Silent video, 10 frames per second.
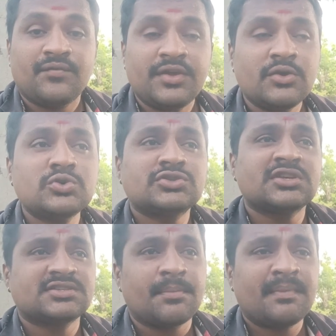
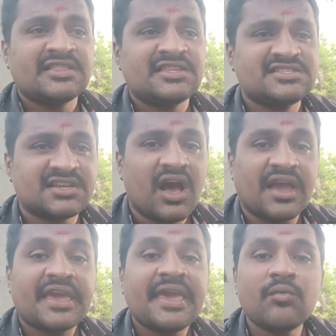వ్యూస్కి సంబంధించిన
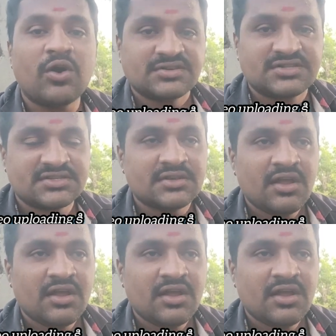కీవర్డ్స్